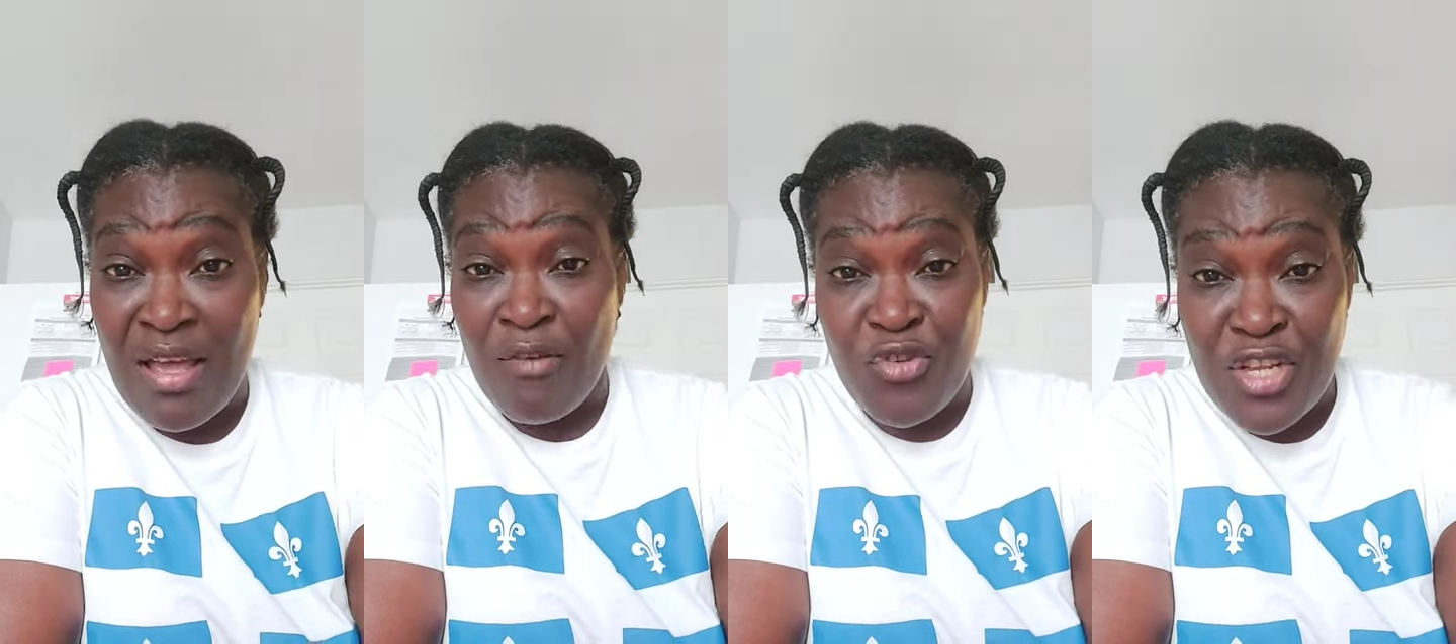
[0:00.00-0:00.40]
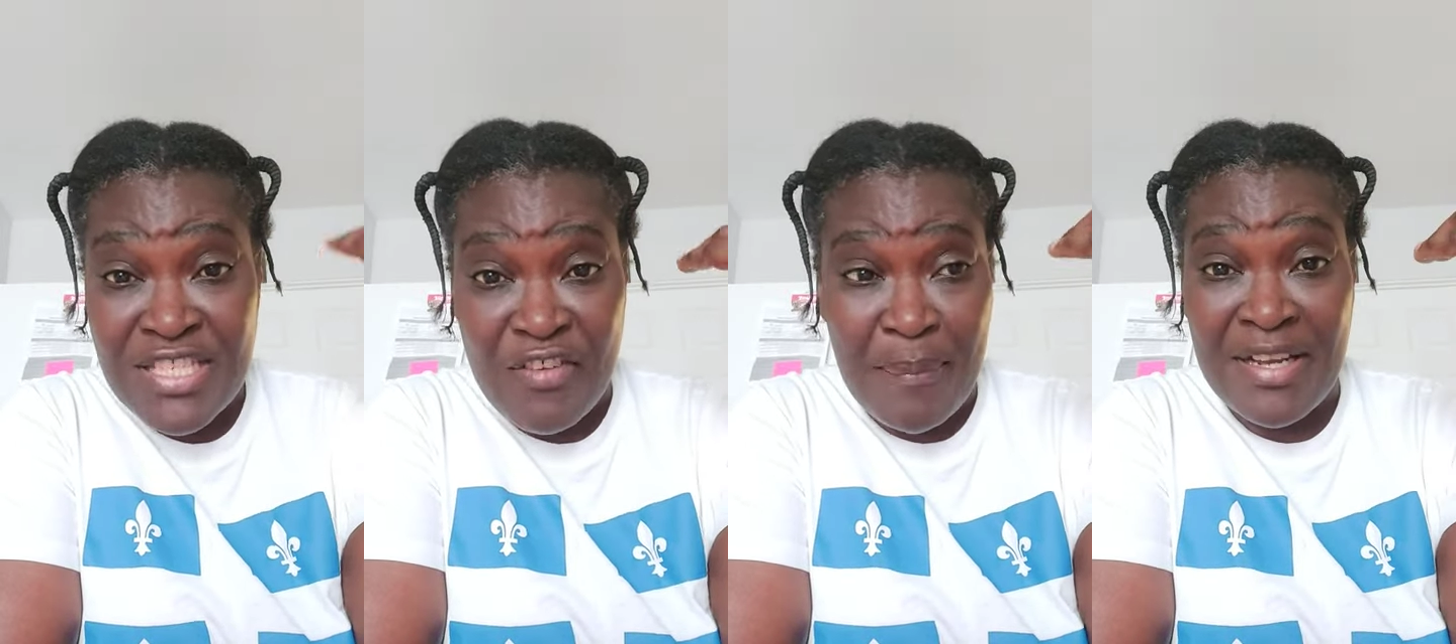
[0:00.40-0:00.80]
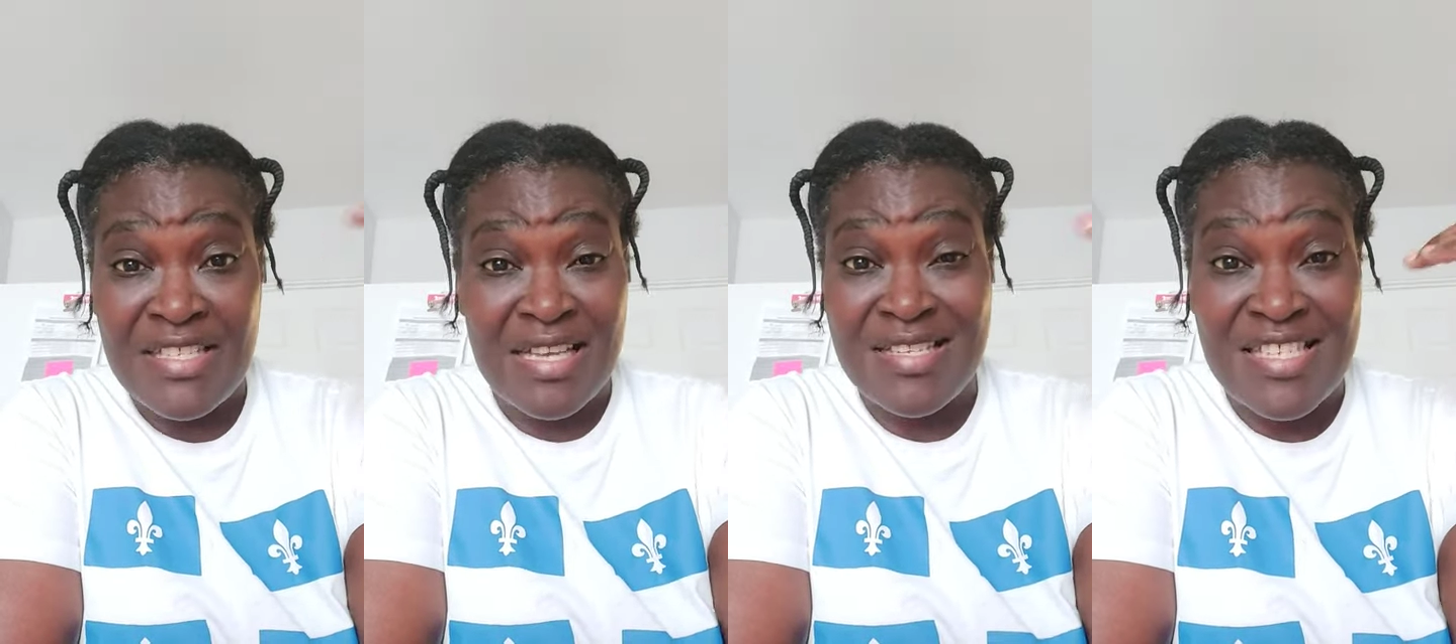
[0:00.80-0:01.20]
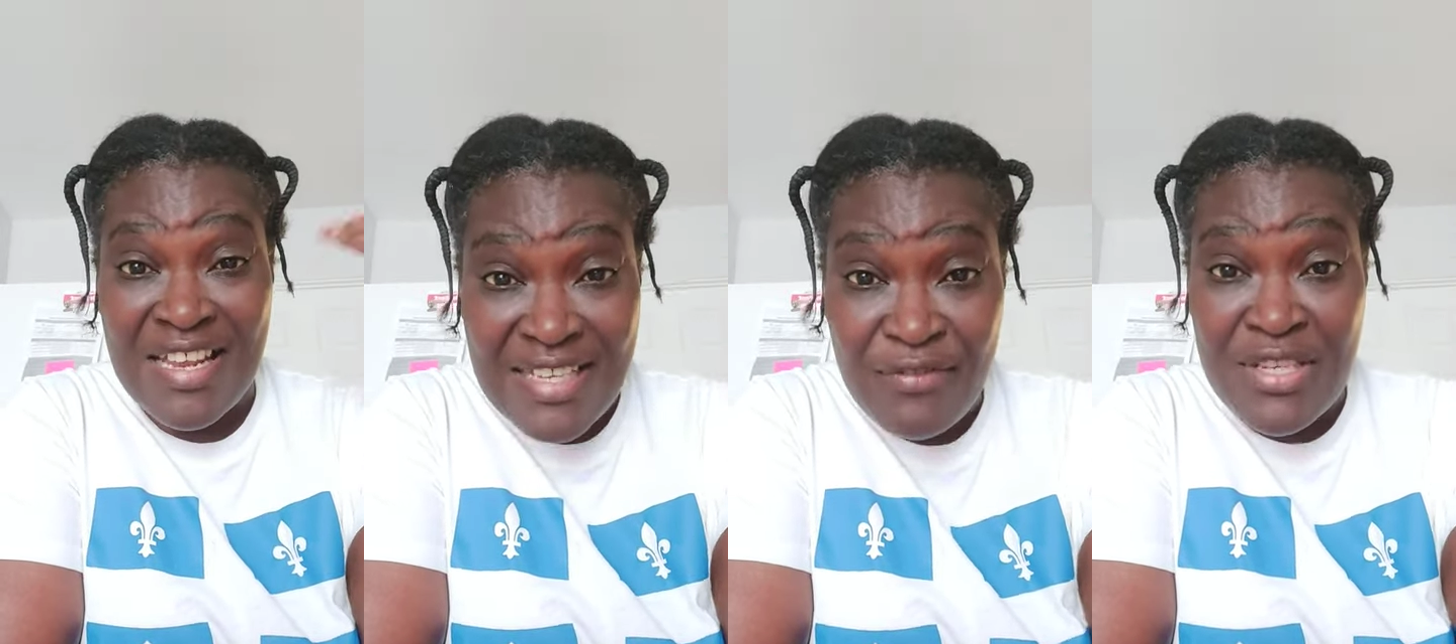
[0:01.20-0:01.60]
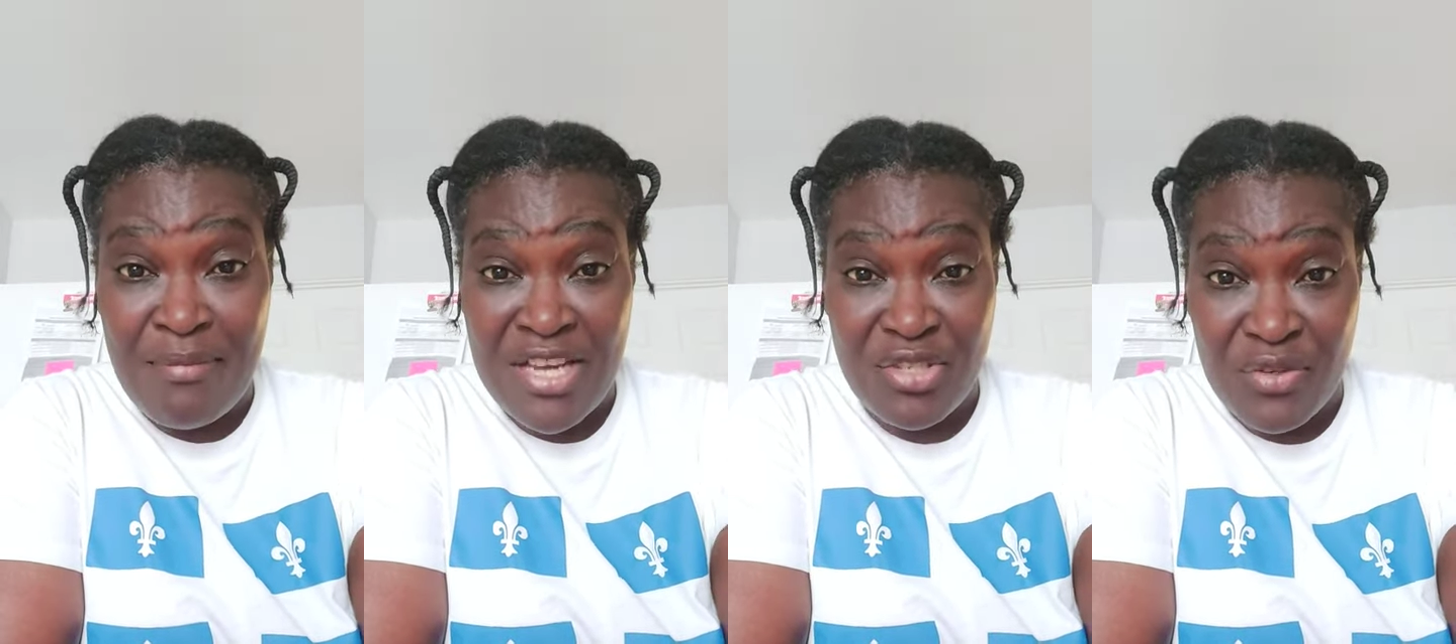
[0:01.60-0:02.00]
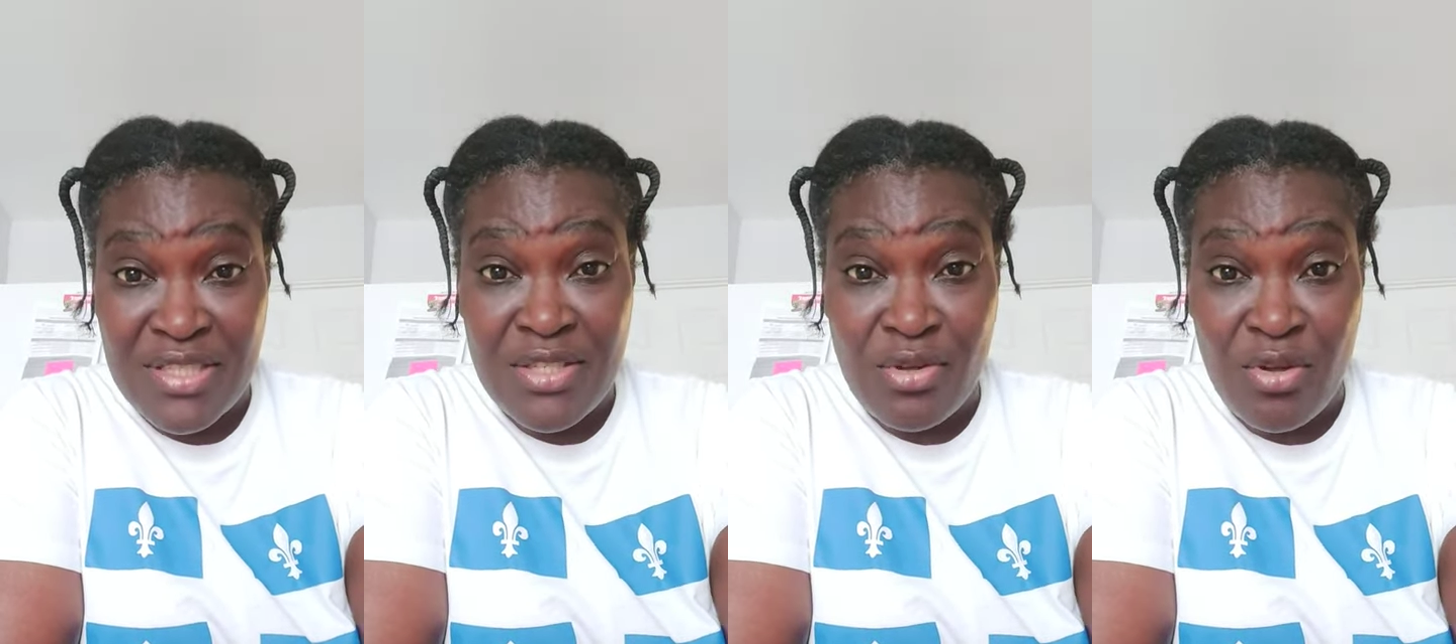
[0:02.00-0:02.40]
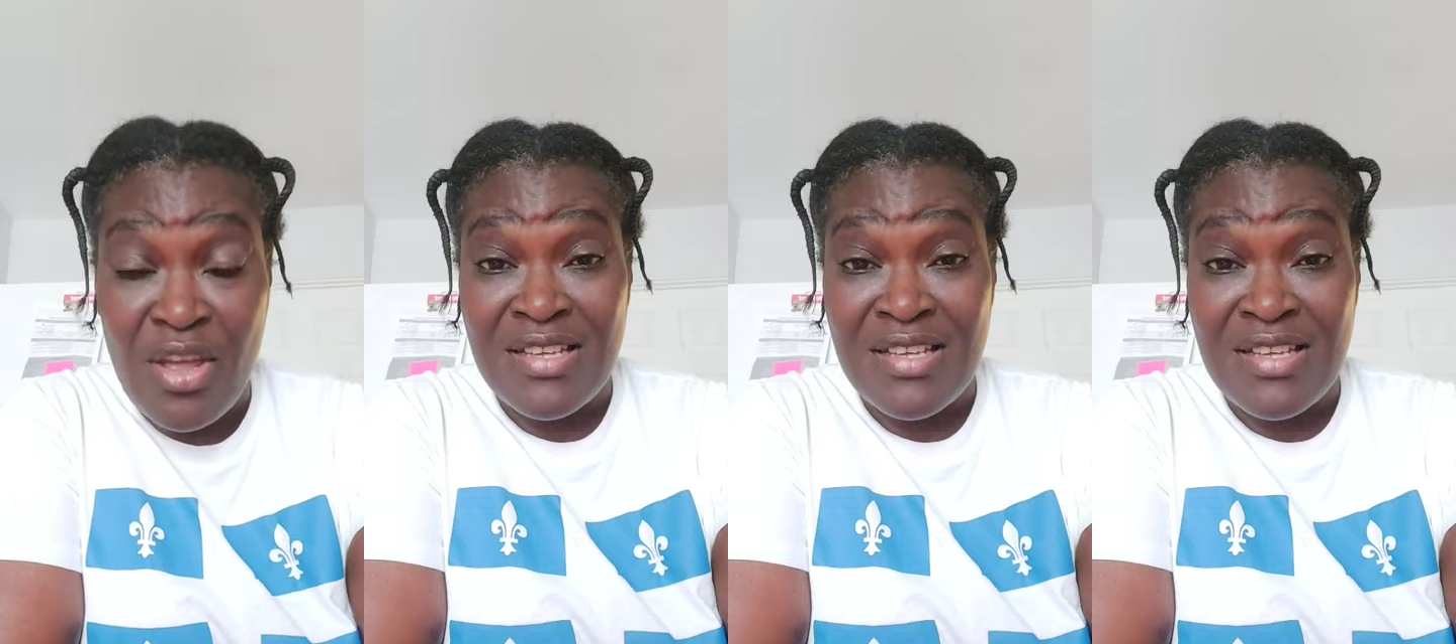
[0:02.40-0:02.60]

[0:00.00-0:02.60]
Vous ne savez pas que ça salive l'image de votre leader,